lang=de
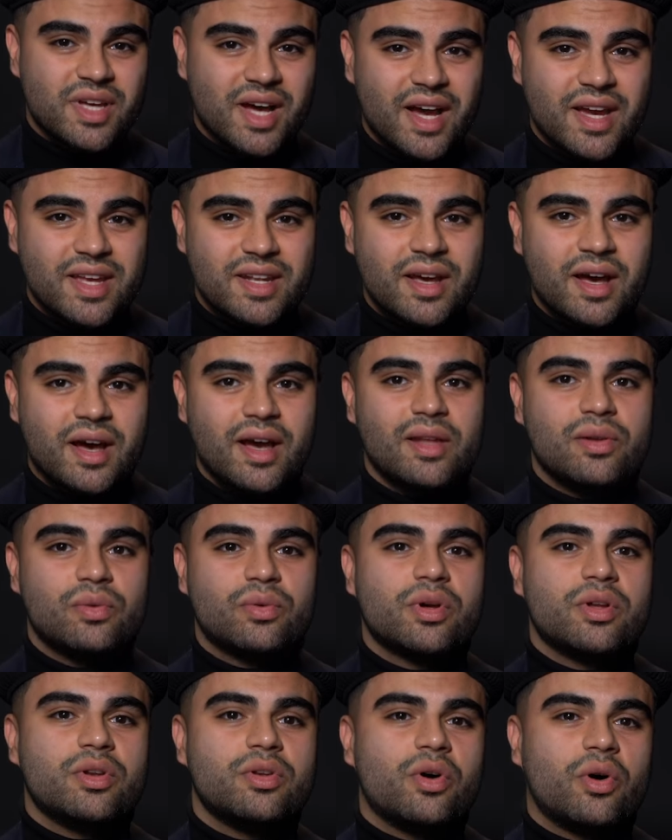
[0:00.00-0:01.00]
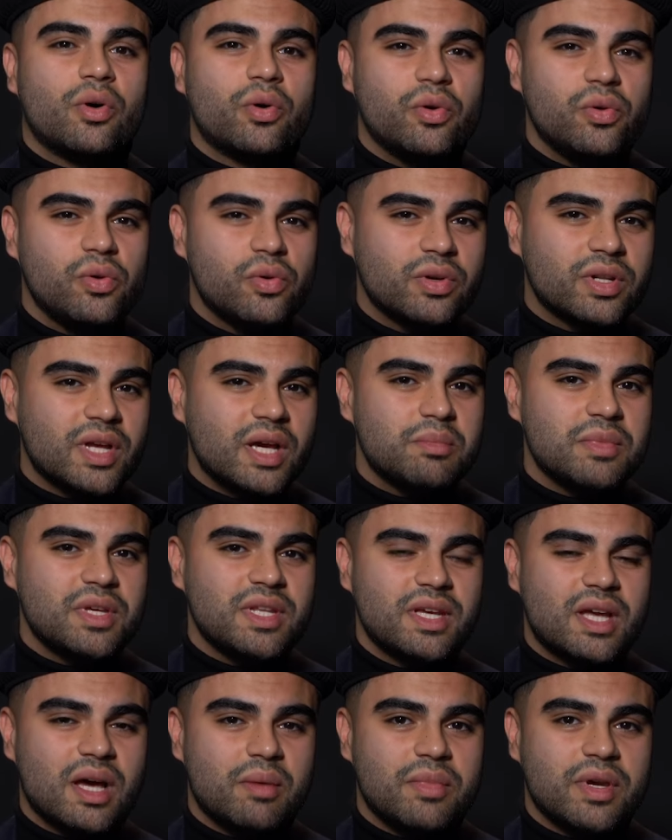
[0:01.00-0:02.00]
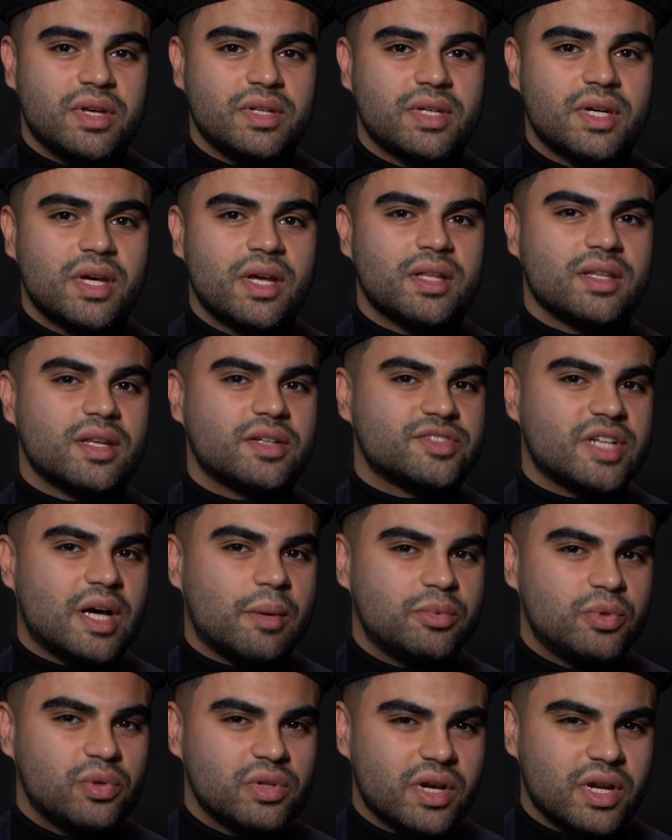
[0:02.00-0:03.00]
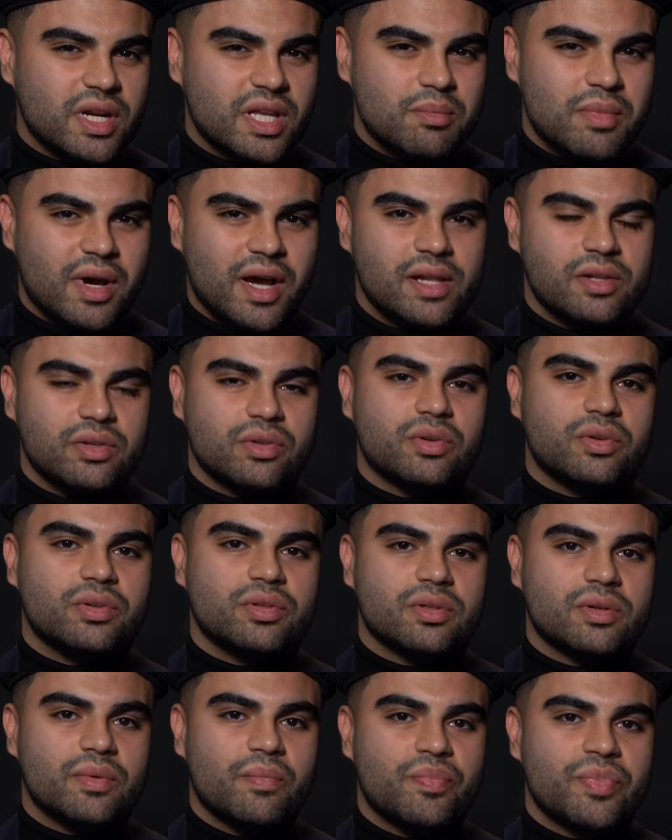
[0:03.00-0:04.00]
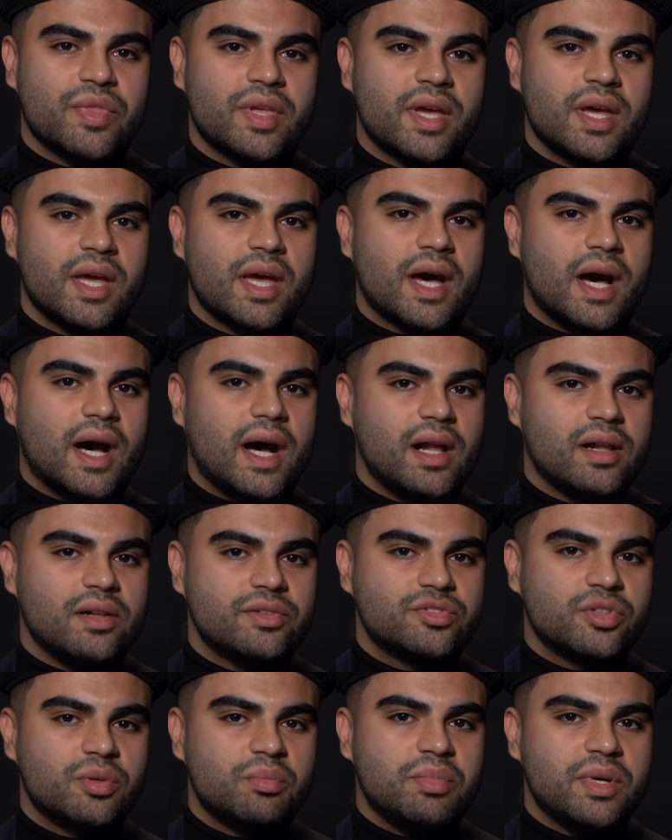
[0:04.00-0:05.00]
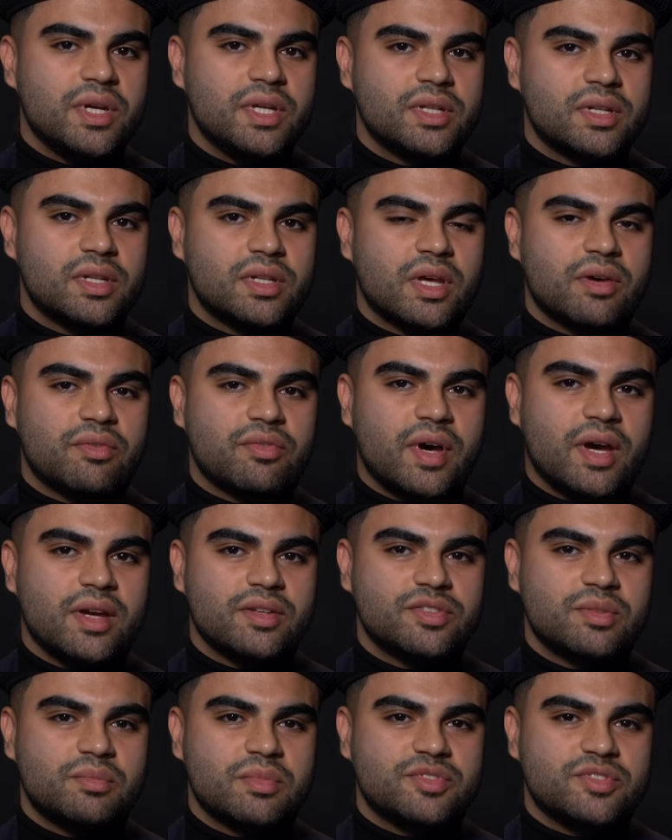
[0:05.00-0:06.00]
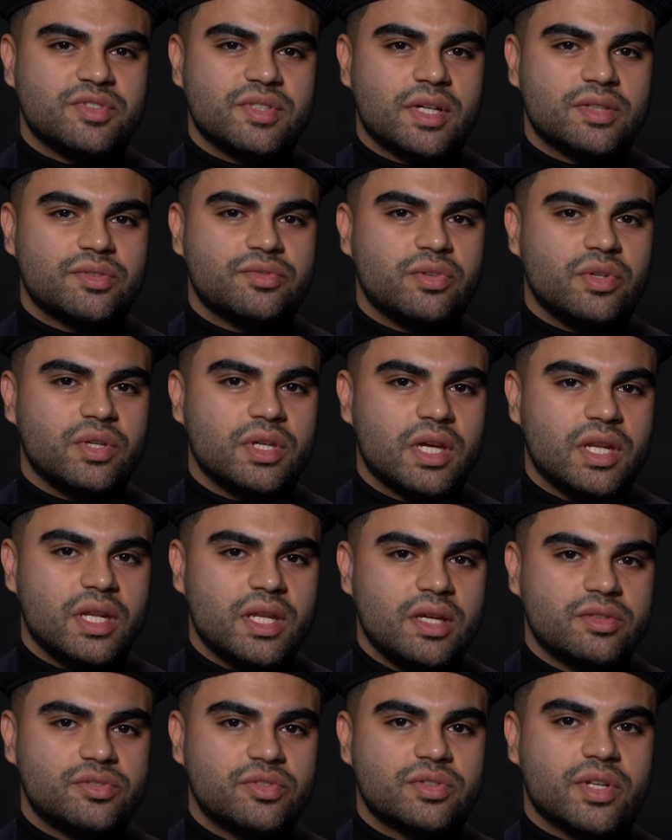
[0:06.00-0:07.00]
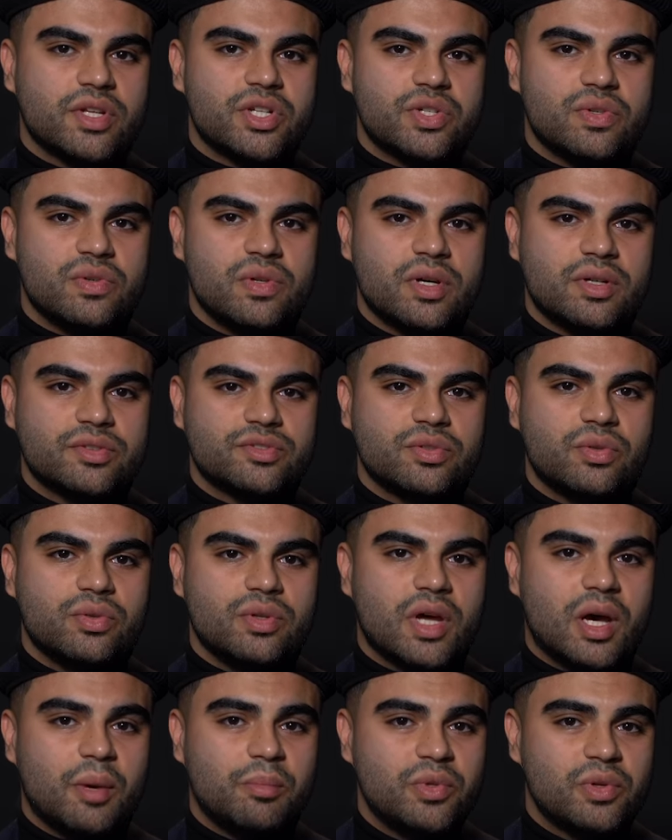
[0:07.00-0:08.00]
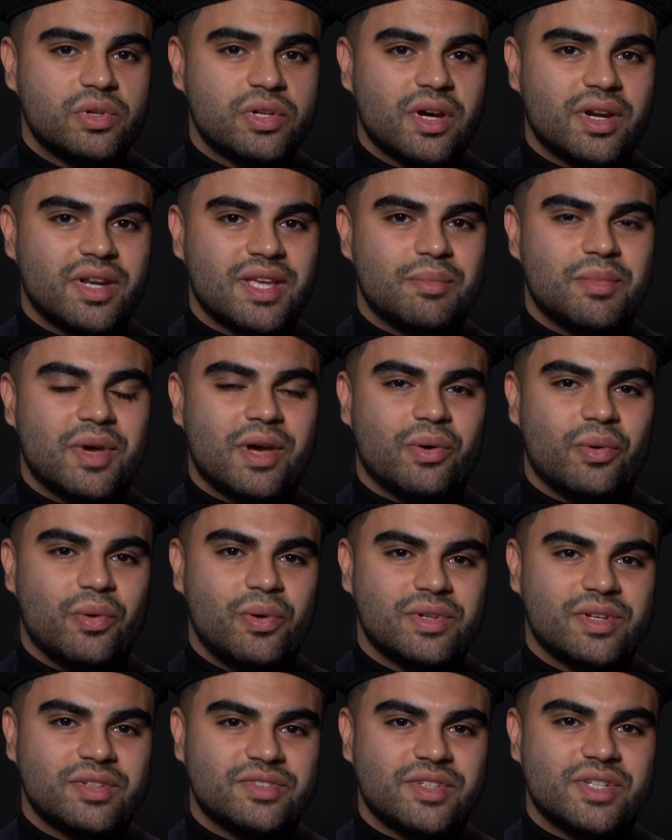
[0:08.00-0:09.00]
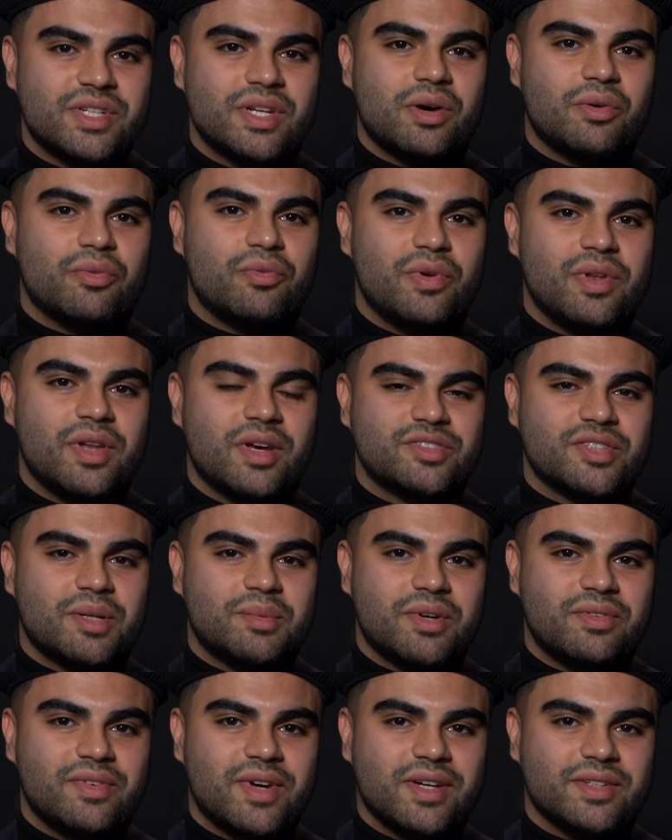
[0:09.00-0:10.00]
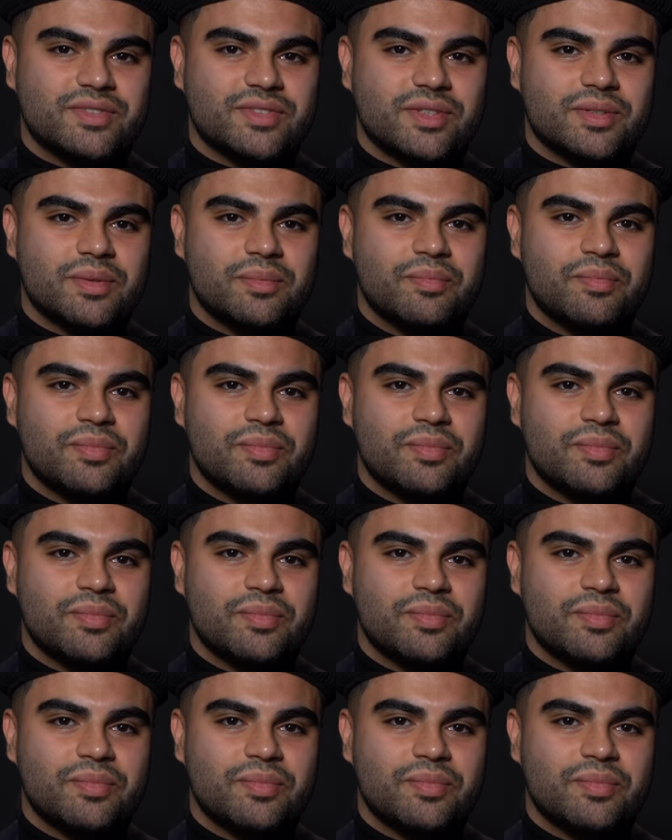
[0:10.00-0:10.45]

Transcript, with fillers: keine Heilung noch irgendein Medikament, das Abdul Karim heilen könnte. Also betete der verheißene Messias für die Genesung des Schülers und Abdul Karim erholte sich auf wundersame Weise.